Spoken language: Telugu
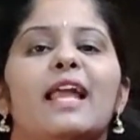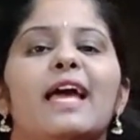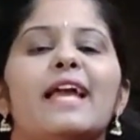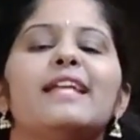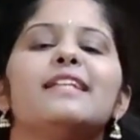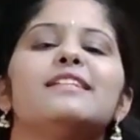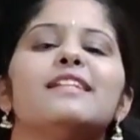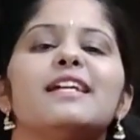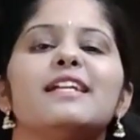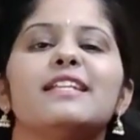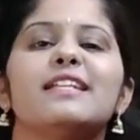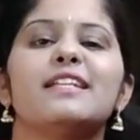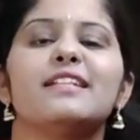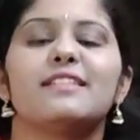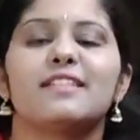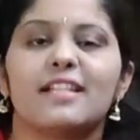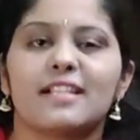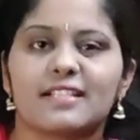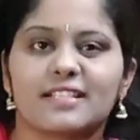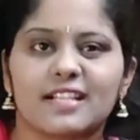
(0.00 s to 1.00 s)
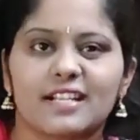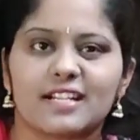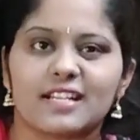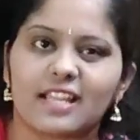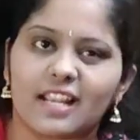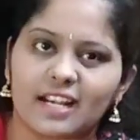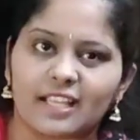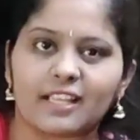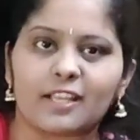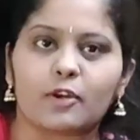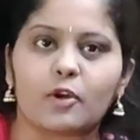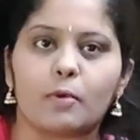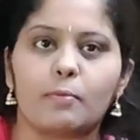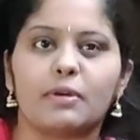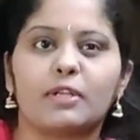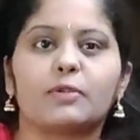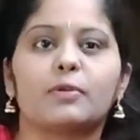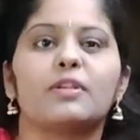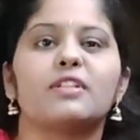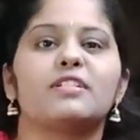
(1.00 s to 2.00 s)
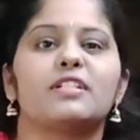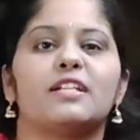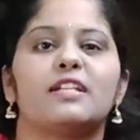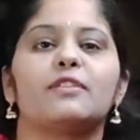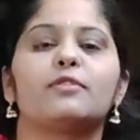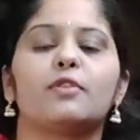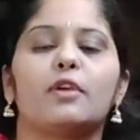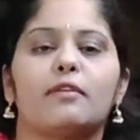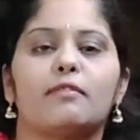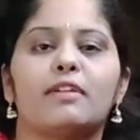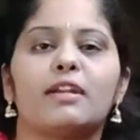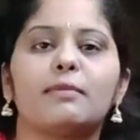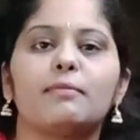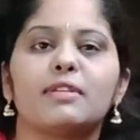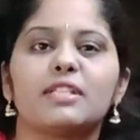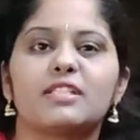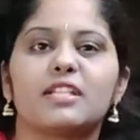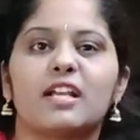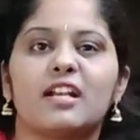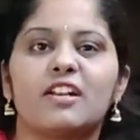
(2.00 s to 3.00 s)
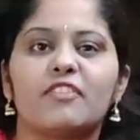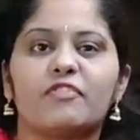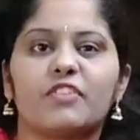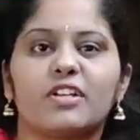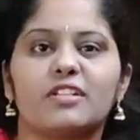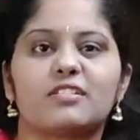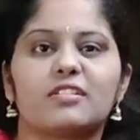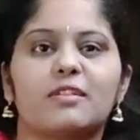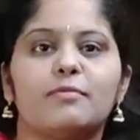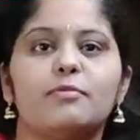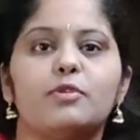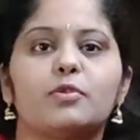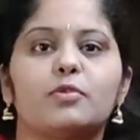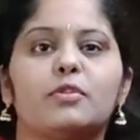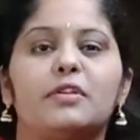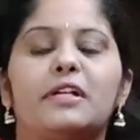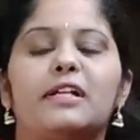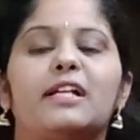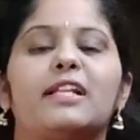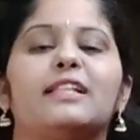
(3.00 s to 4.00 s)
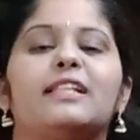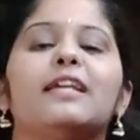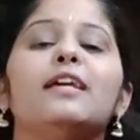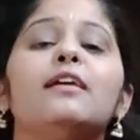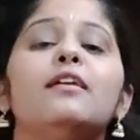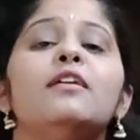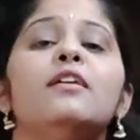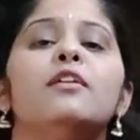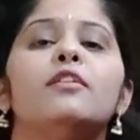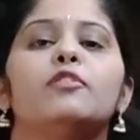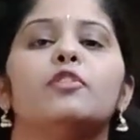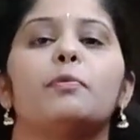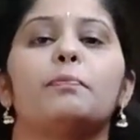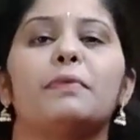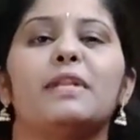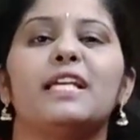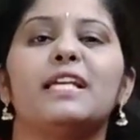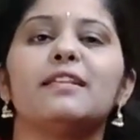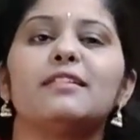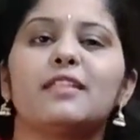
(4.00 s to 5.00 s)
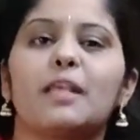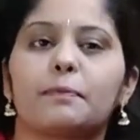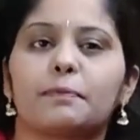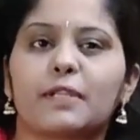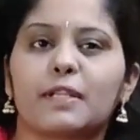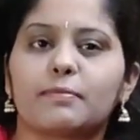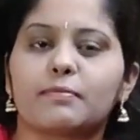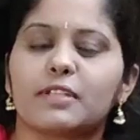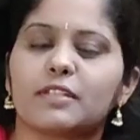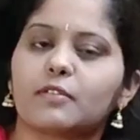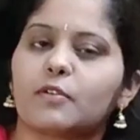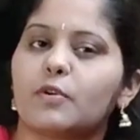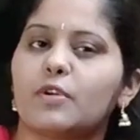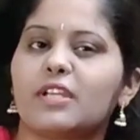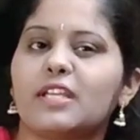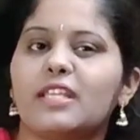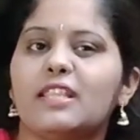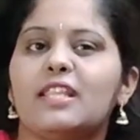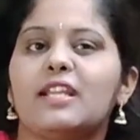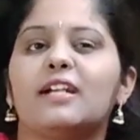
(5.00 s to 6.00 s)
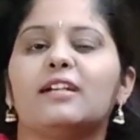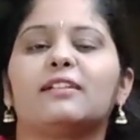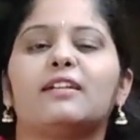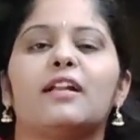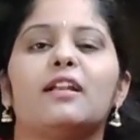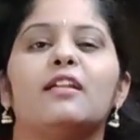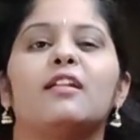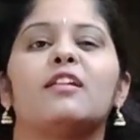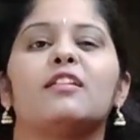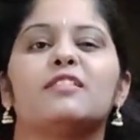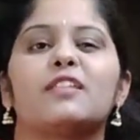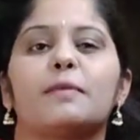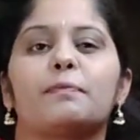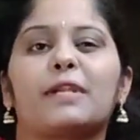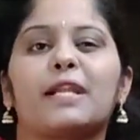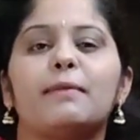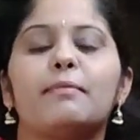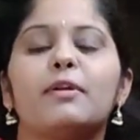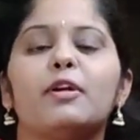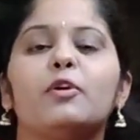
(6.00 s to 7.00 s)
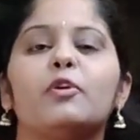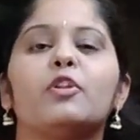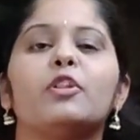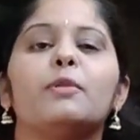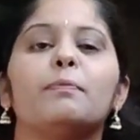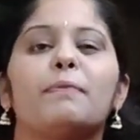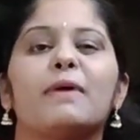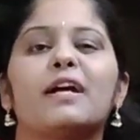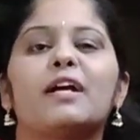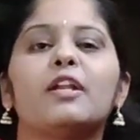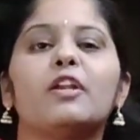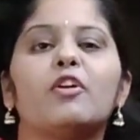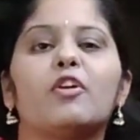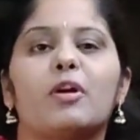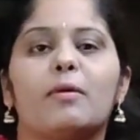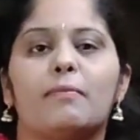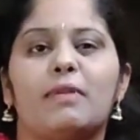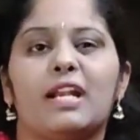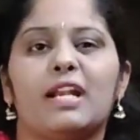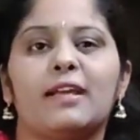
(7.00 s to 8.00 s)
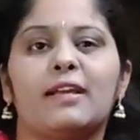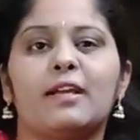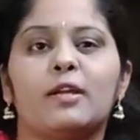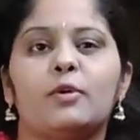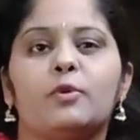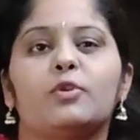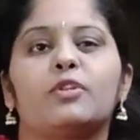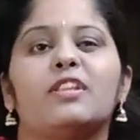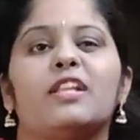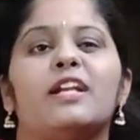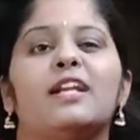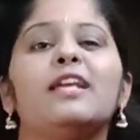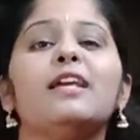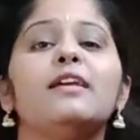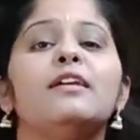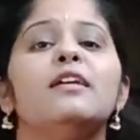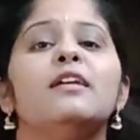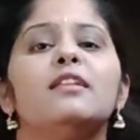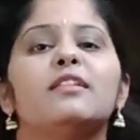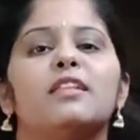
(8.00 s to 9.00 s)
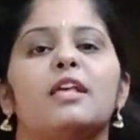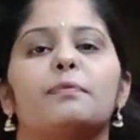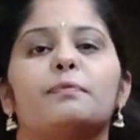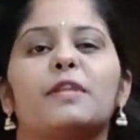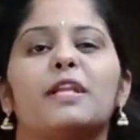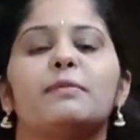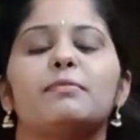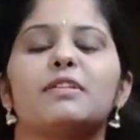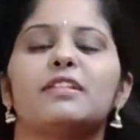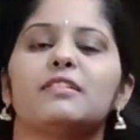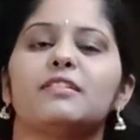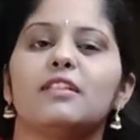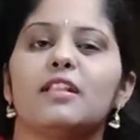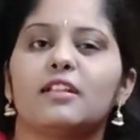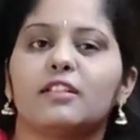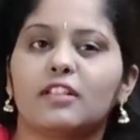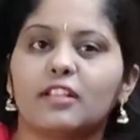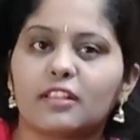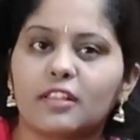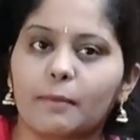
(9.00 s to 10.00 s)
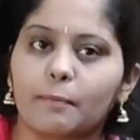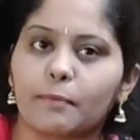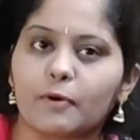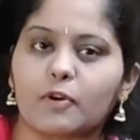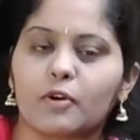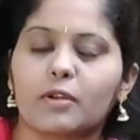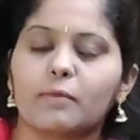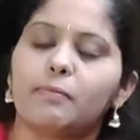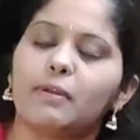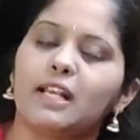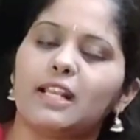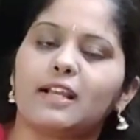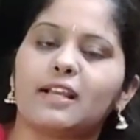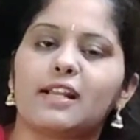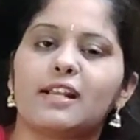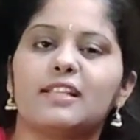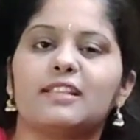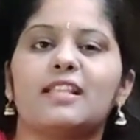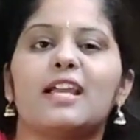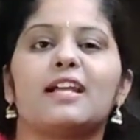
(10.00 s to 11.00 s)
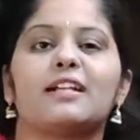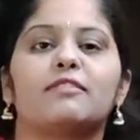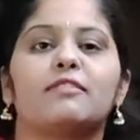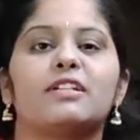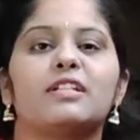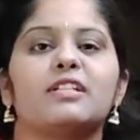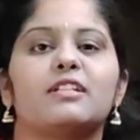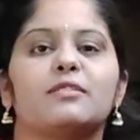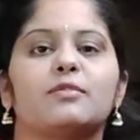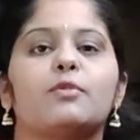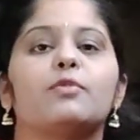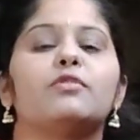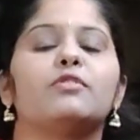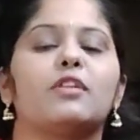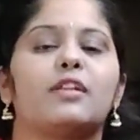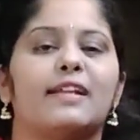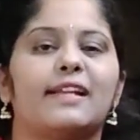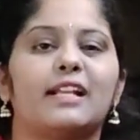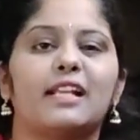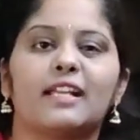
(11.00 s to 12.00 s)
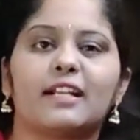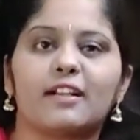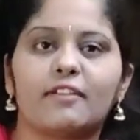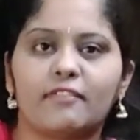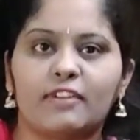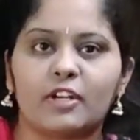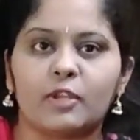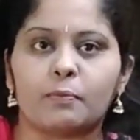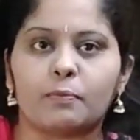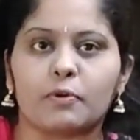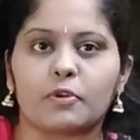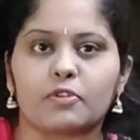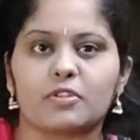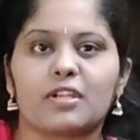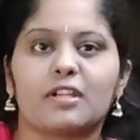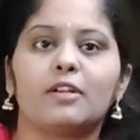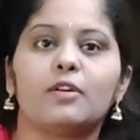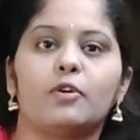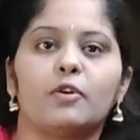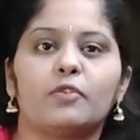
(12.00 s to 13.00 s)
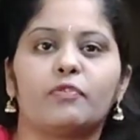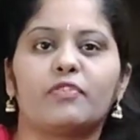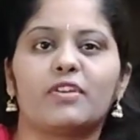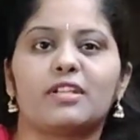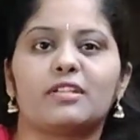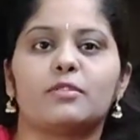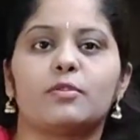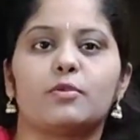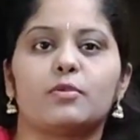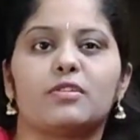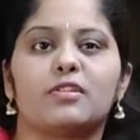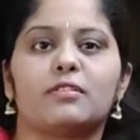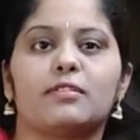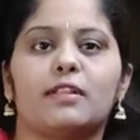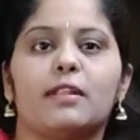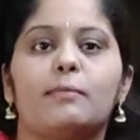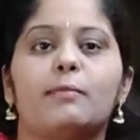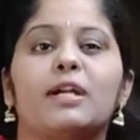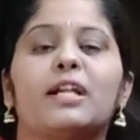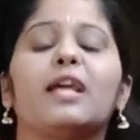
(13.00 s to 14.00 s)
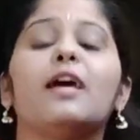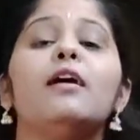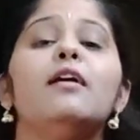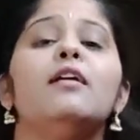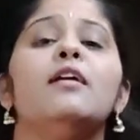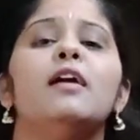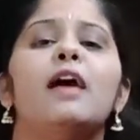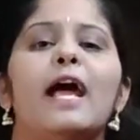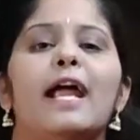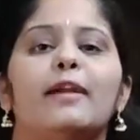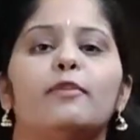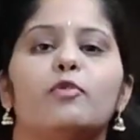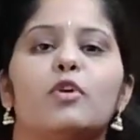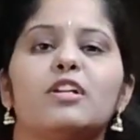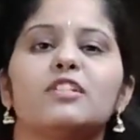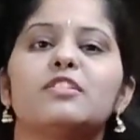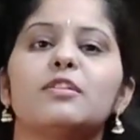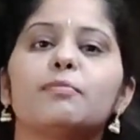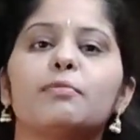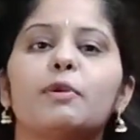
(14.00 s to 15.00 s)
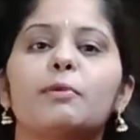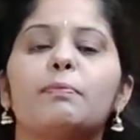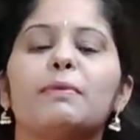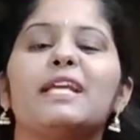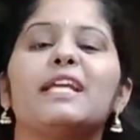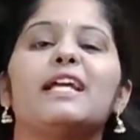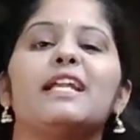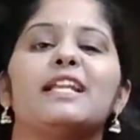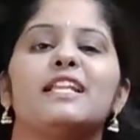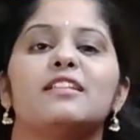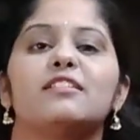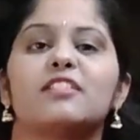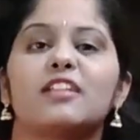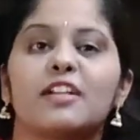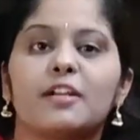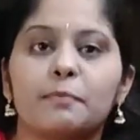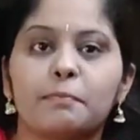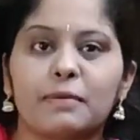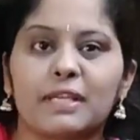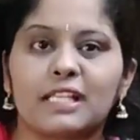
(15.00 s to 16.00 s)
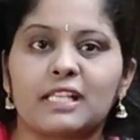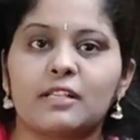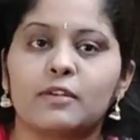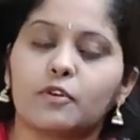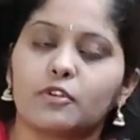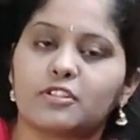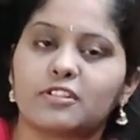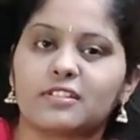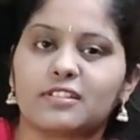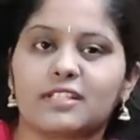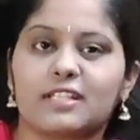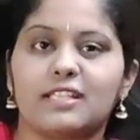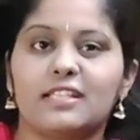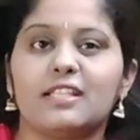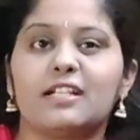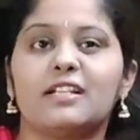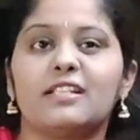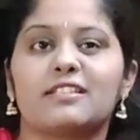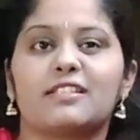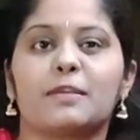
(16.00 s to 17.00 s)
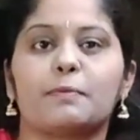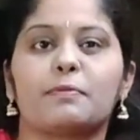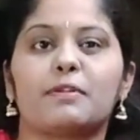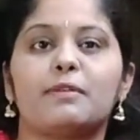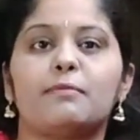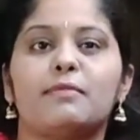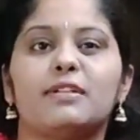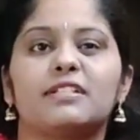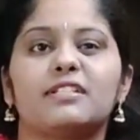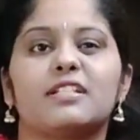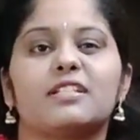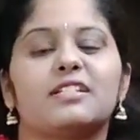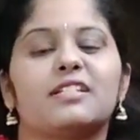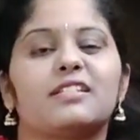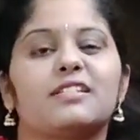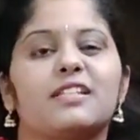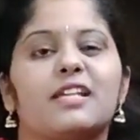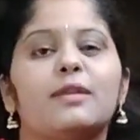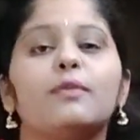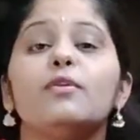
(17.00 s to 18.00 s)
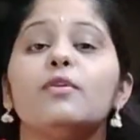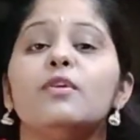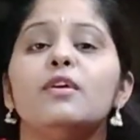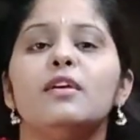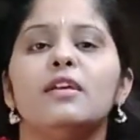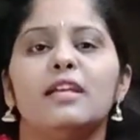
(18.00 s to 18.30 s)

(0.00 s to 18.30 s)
లైక్ చేయండి షేర్ చేయండి అలాగే కామెంట్ కూడా చేయండి సో ఎవరైనా మన ఛానల్ ఫస్ట్ టైం చూస్తున్నట్లయితే సో ప్లీజ్ సబ్స్క్రైబ్ చేసుకోండి కింద రెడ్ కలర్ లో సబ్స్క్రైబ్ అని ఉంటుంది పక్కన ఒక బెల్ ఐకాన్ ఉంటుందండి సబ్స్క్రైబ్ చేసిన తర్వాత తప్పకుండా బెల్ ఐకాన్ అయితే యాక్టివేట్ చేసుకోండి సో రెగ్యులర్ గా వీడియో పోస్ట్ చేయడం నోటిఫికేషన్ వచ్చేస్తుంది అనమాట అండ్ వాట్సాప్ గ్రూప్ లింక్ ఇన్స్టాగ్రామ్ పేజ్ లింక్ వచ్చేసి కింద డిస్క్రిప్షన్ మెన్షన్ చేశాను